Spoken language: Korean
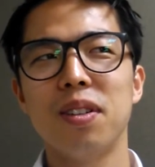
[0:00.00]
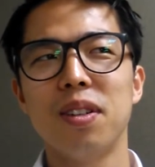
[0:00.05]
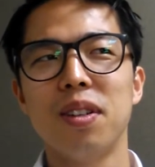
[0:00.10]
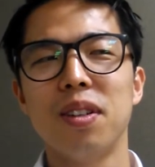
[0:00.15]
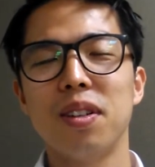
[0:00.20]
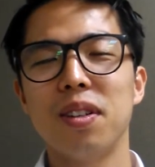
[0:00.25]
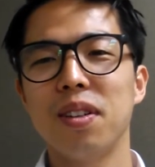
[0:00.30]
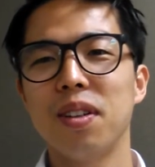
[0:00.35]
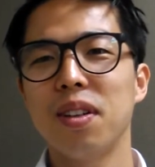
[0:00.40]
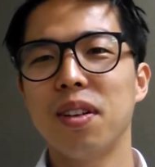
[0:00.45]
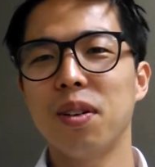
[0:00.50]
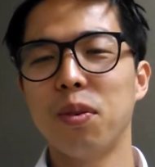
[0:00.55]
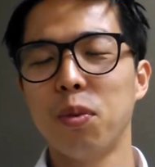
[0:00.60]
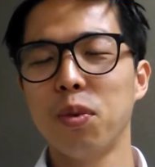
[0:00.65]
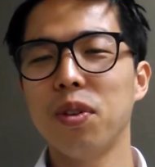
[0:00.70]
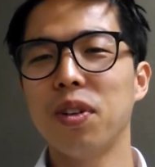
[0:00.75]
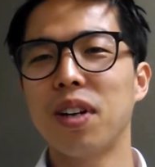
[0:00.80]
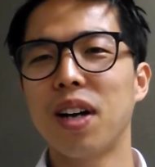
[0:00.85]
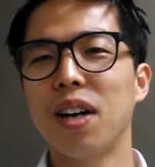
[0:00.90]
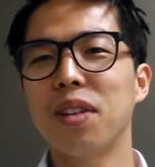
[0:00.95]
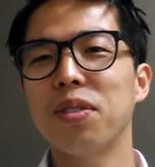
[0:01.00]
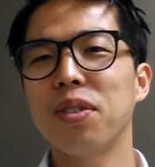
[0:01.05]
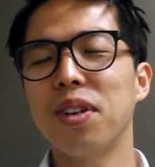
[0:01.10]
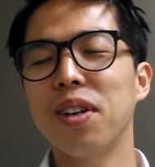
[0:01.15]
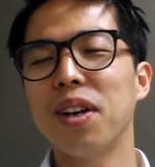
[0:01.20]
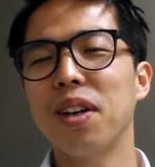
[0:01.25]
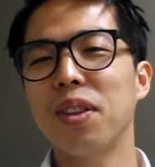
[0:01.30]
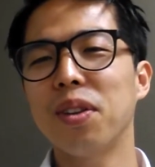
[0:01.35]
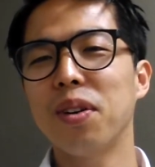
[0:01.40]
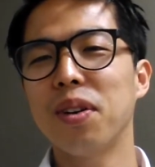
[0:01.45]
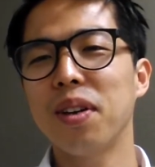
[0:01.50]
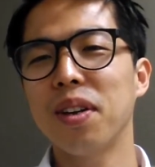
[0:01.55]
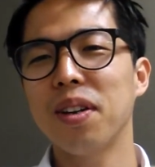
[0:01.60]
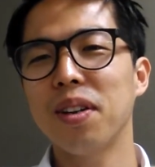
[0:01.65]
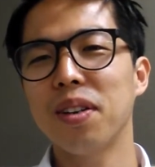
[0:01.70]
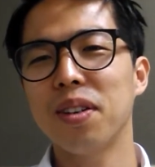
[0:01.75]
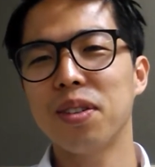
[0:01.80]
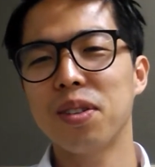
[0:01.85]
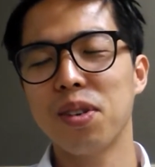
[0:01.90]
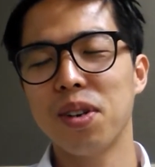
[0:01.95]
근데 오늘 가서 얘기했던 게
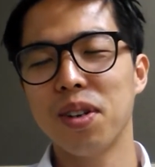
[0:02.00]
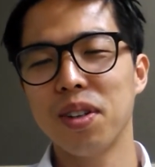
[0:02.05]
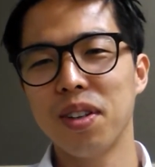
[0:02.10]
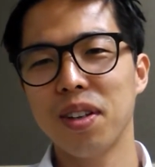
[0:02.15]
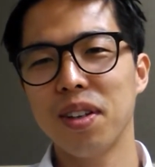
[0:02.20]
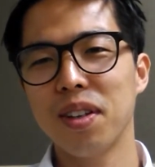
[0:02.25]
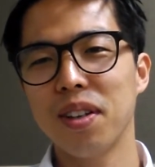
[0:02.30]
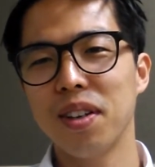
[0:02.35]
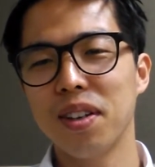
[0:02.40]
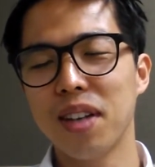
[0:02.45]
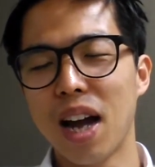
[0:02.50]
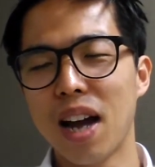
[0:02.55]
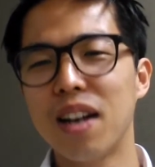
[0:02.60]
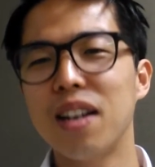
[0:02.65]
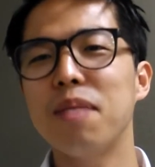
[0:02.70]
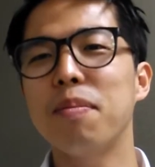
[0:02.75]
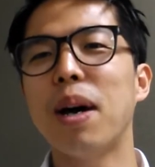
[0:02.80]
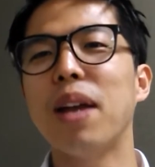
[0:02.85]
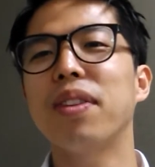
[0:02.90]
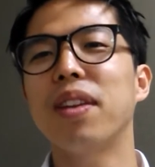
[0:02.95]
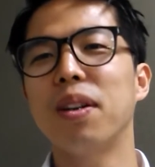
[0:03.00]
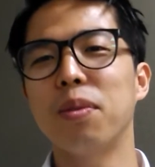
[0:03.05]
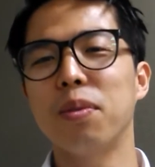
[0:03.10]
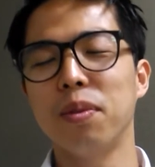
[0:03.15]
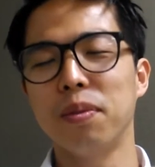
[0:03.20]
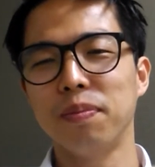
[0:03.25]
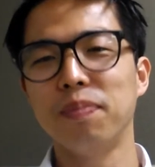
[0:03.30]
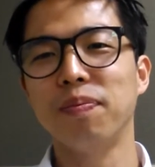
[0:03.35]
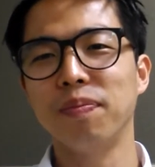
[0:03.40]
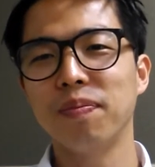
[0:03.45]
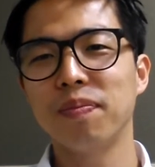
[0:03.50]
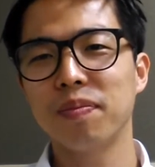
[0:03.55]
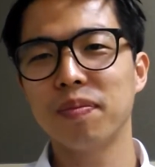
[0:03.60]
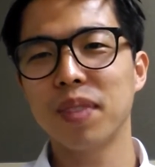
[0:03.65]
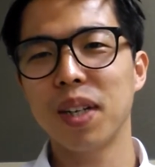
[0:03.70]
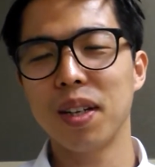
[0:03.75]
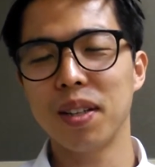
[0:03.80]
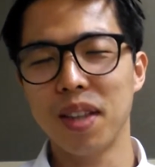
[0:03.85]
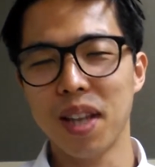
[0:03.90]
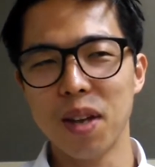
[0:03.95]
저한테 야근이 많다고,
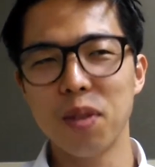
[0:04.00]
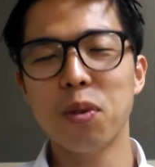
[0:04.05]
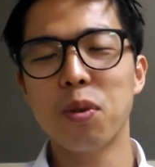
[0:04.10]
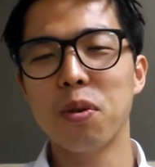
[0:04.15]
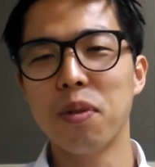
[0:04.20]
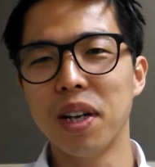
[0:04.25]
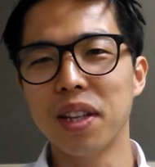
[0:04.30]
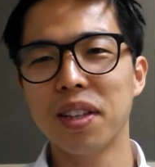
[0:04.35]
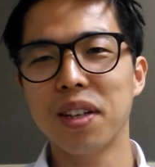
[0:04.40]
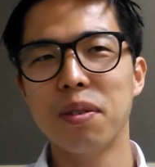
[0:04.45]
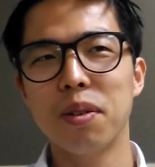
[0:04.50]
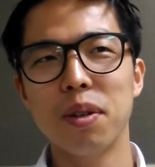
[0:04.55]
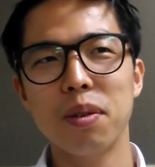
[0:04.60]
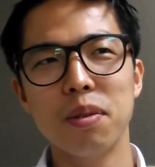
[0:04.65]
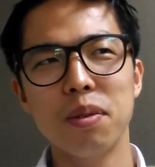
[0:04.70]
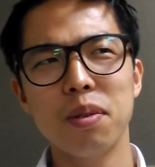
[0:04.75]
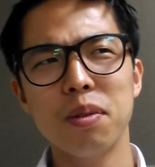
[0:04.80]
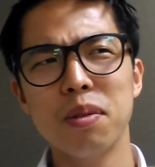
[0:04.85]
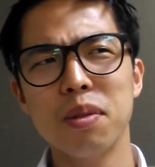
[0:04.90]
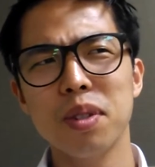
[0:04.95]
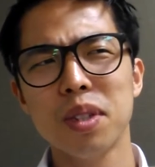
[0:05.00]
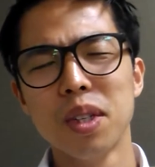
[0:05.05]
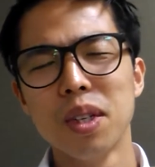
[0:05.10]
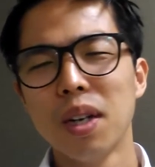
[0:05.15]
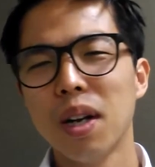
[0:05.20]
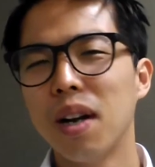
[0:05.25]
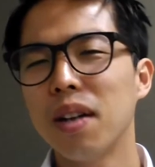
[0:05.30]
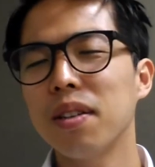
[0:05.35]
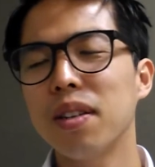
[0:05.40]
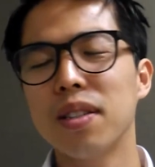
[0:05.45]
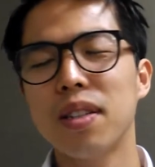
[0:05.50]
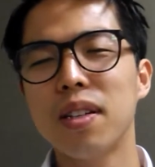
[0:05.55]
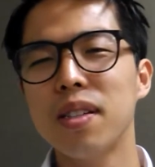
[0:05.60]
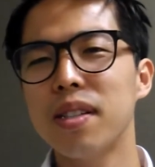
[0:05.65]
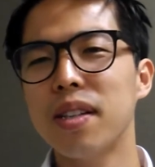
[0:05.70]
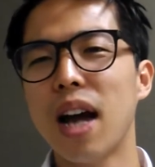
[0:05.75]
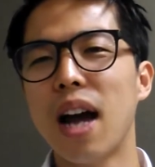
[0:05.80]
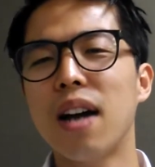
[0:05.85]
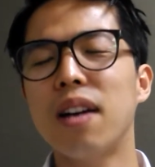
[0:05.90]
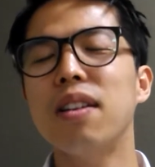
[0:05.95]
대놓고 많다고 하고, 그리고 근데 사실
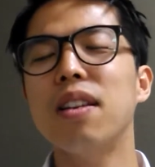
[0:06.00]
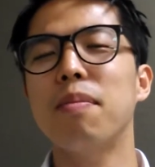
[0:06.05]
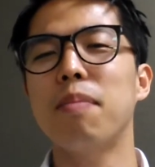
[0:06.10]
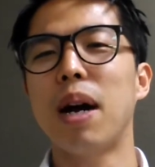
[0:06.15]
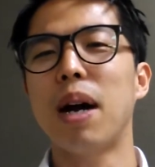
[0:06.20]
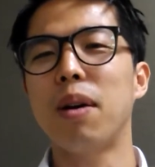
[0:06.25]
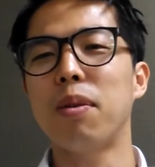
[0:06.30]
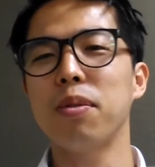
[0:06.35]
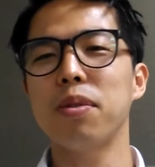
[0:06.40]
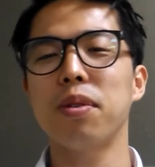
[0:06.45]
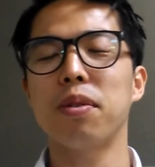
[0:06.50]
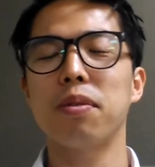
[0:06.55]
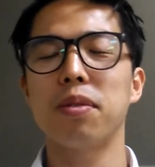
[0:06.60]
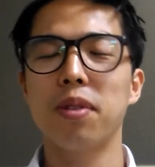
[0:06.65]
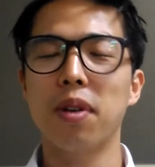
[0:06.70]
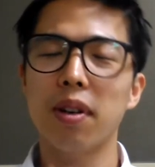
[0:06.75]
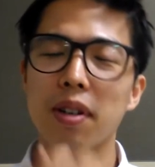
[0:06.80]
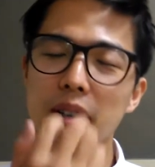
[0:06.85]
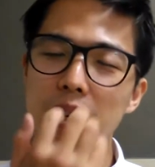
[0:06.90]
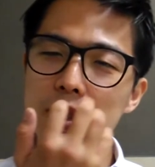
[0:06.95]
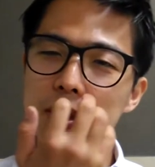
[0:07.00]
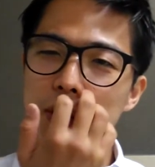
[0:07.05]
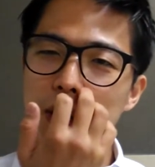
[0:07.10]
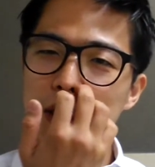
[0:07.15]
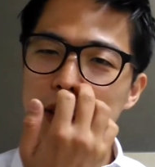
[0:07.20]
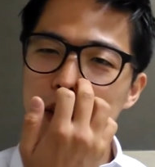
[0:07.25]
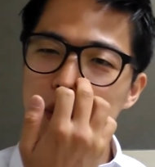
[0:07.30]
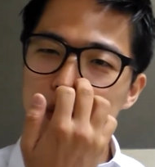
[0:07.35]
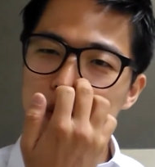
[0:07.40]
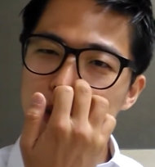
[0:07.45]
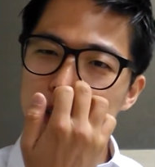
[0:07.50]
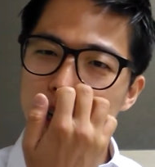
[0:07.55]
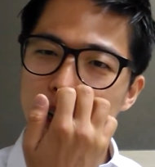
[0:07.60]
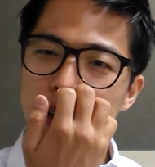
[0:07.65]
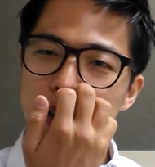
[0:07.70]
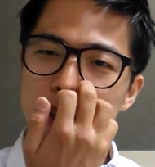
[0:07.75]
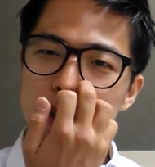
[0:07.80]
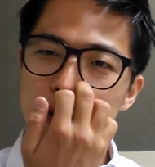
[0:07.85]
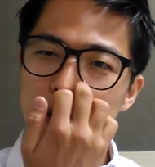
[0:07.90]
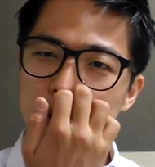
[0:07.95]
야근이 많고 적고 그건 저한테 문제가 안
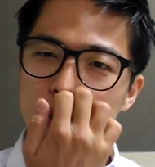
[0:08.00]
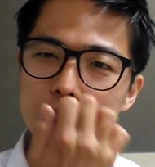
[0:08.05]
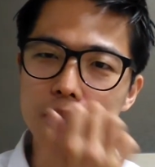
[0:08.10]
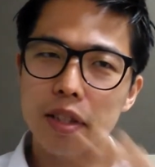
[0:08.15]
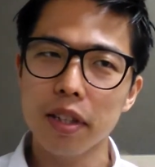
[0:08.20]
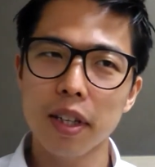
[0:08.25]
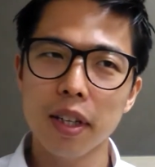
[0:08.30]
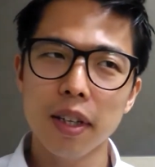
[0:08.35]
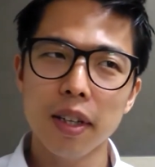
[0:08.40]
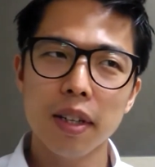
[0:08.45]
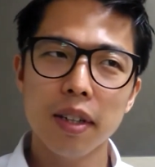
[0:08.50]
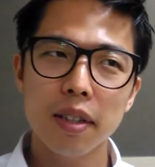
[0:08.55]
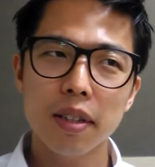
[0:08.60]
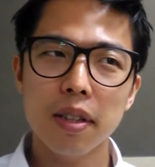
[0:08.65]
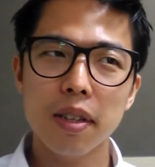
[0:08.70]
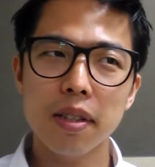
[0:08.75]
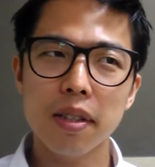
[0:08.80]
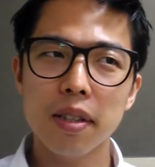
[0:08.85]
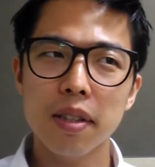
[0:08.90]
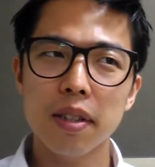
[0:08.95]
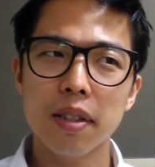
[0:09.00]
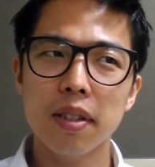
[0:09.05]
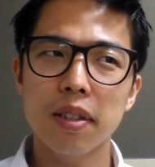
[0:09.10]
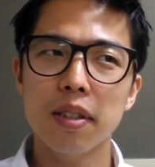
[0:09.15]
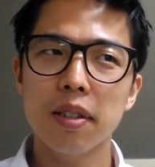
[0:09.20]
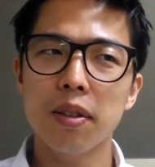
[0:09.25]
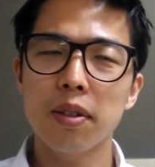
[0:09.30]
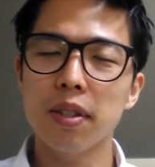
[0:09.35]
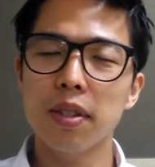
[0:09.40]
돼. 저는 사실 그걸